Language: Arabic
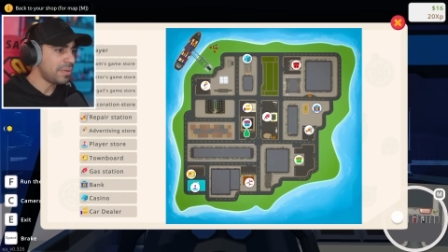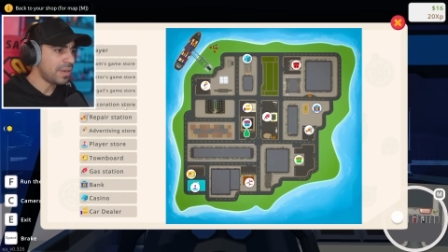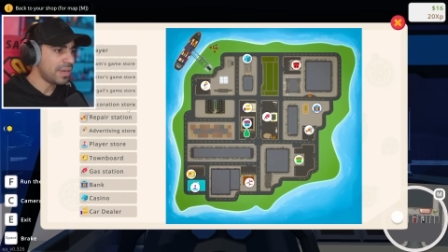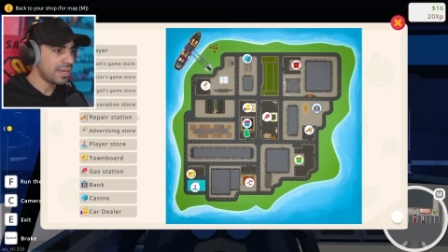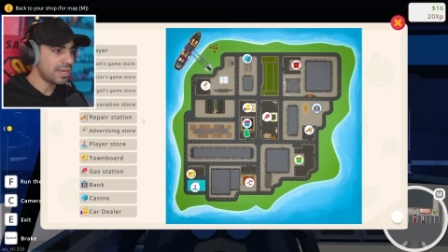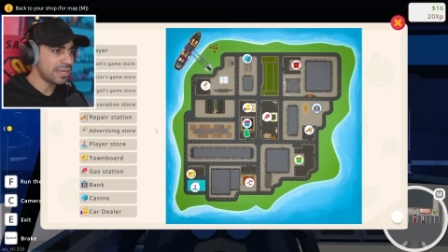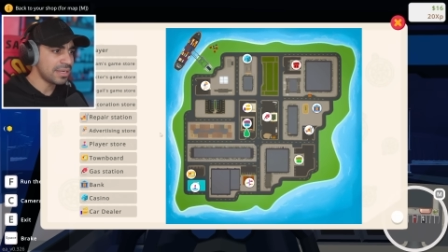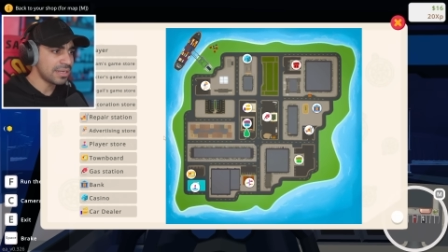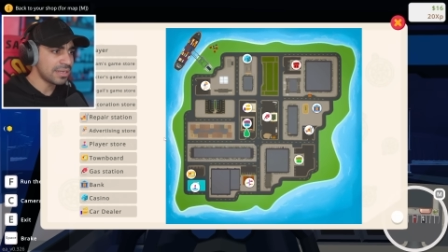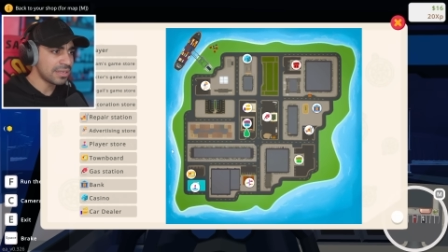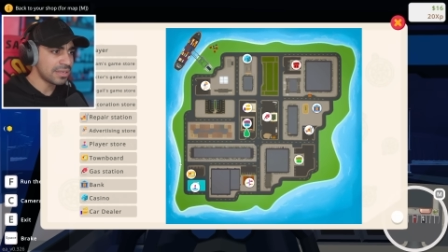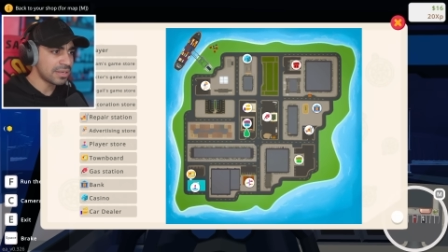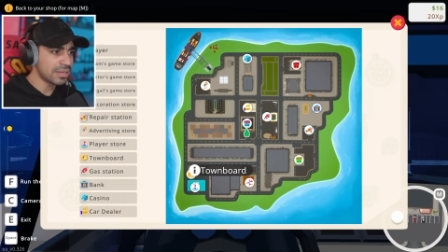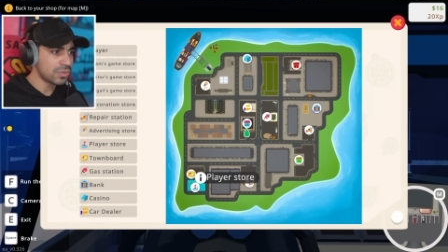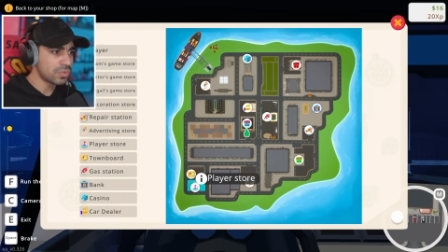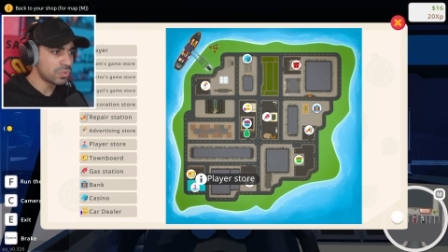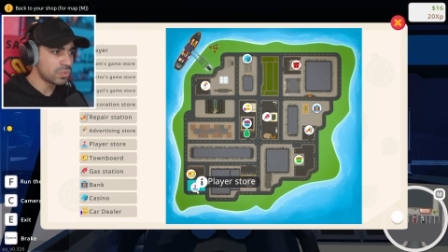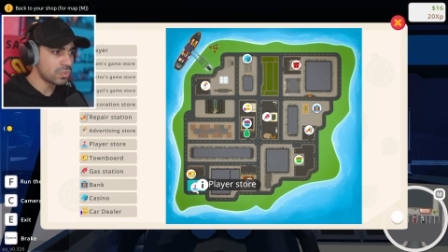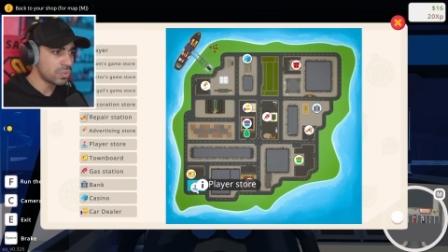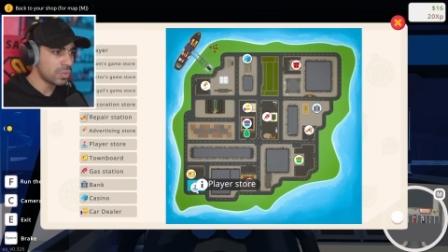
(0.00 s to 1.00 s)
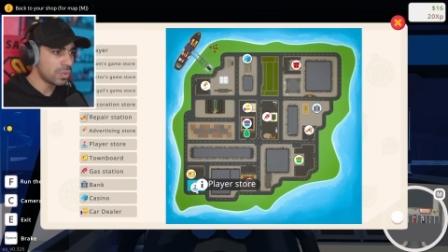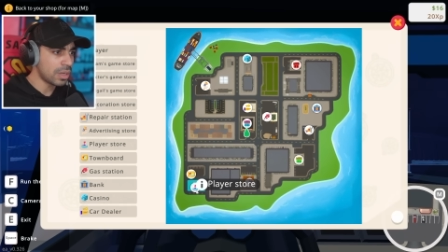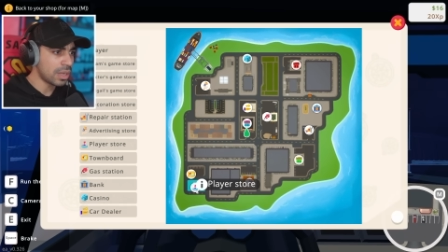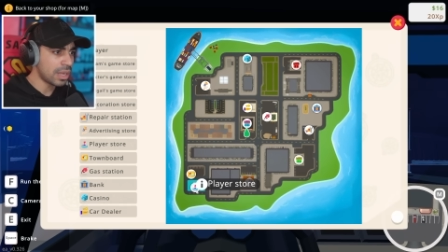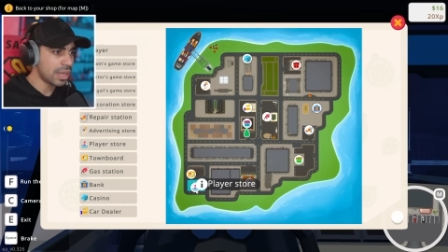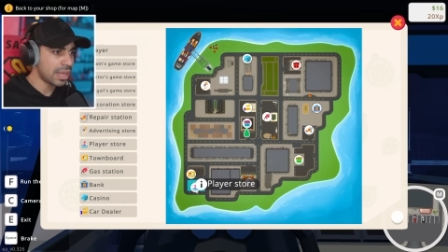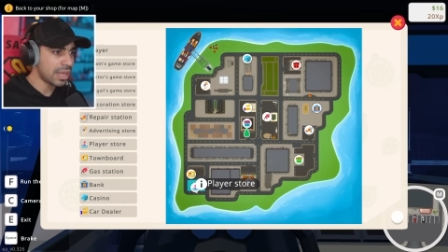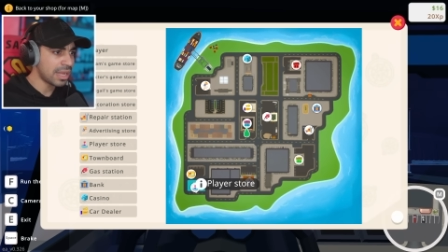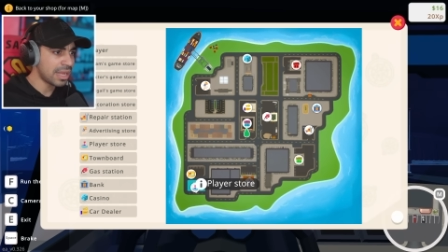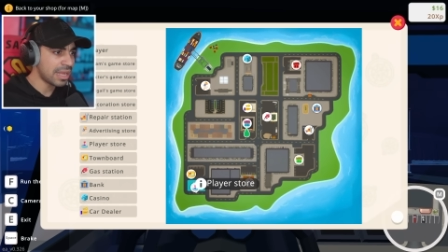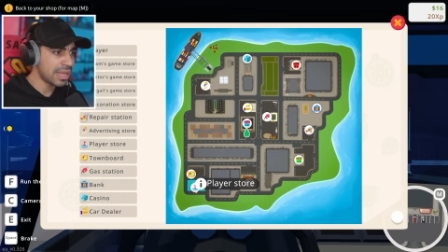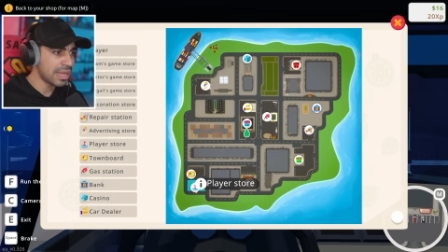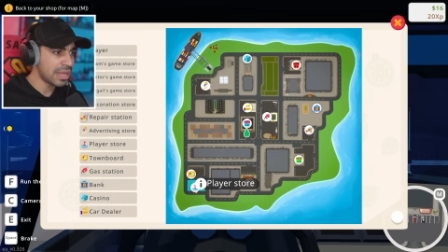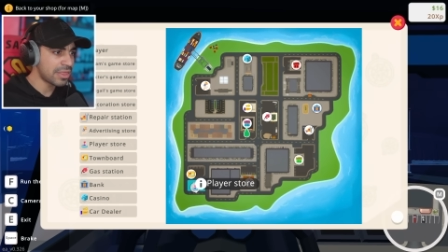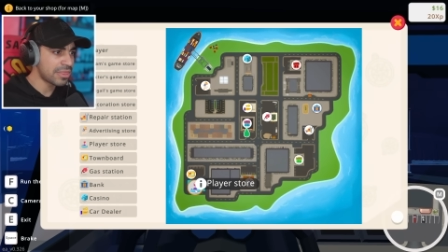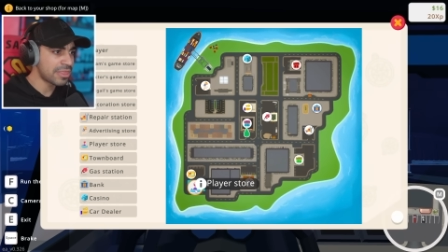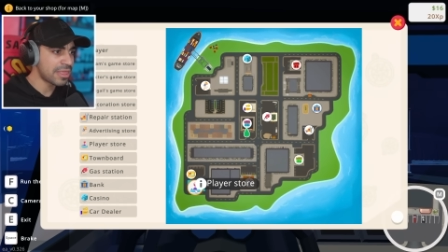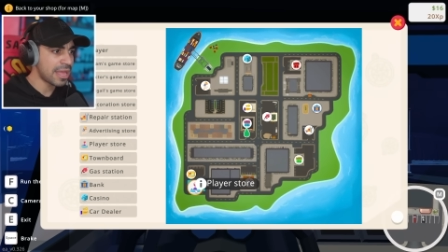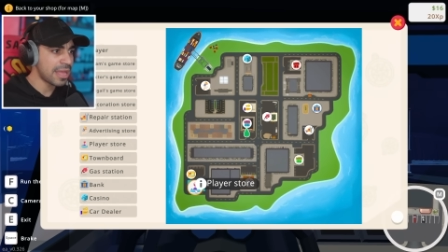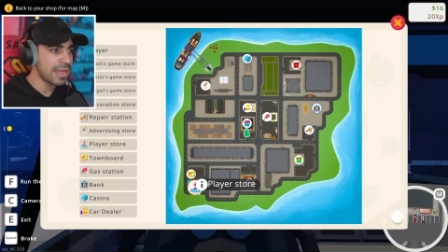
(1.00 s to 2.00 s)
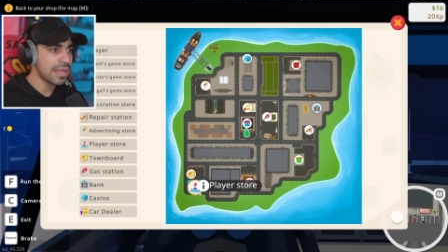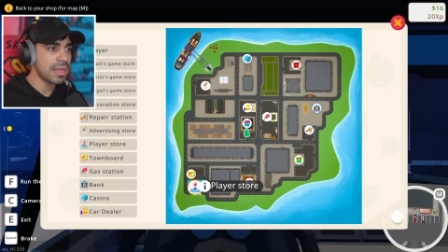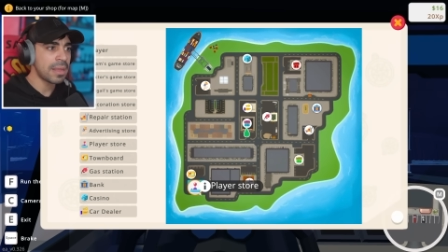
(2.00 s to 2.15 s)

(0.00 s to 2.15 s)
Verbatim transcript: حقنا هو هذا